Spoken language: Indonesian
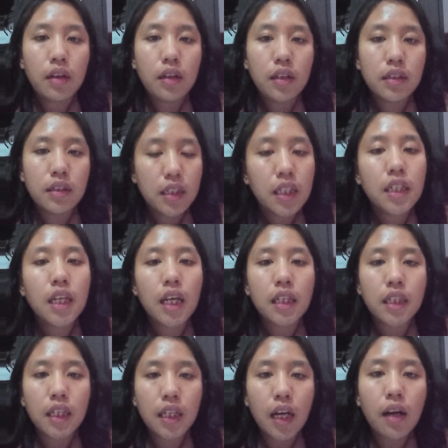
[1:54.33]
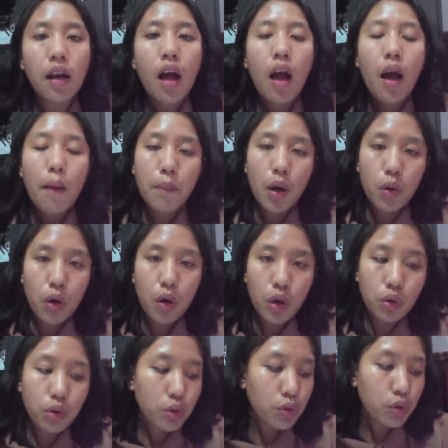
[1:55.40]
di sini eh, diartikan bahwa
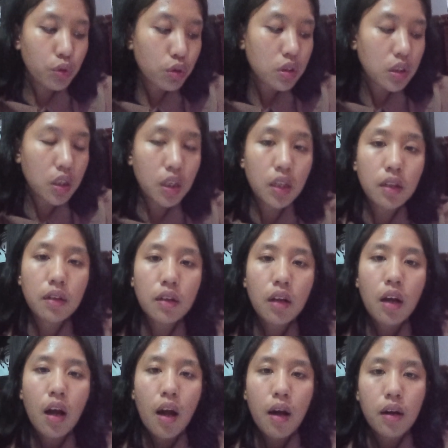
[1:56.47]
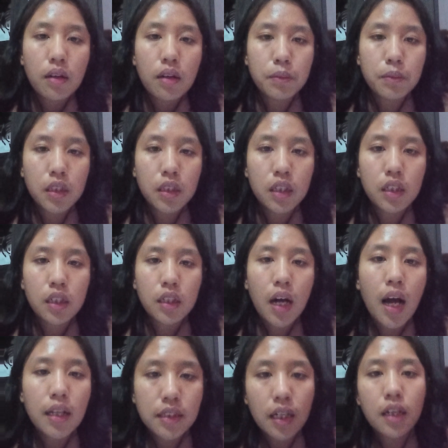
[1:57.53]
guru sering
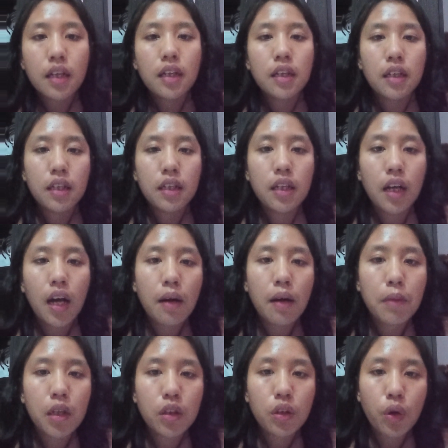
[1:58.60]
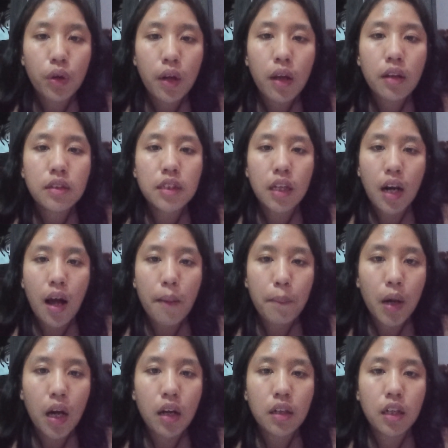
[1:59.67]
mengajar dengan metode
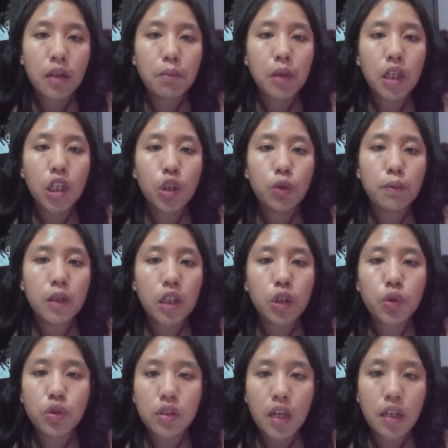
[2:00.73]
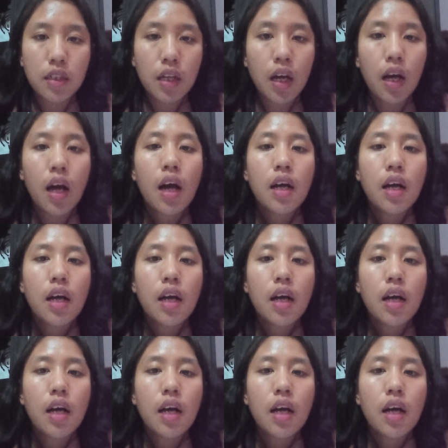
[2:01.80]
ceramah dan begitu-begitu saja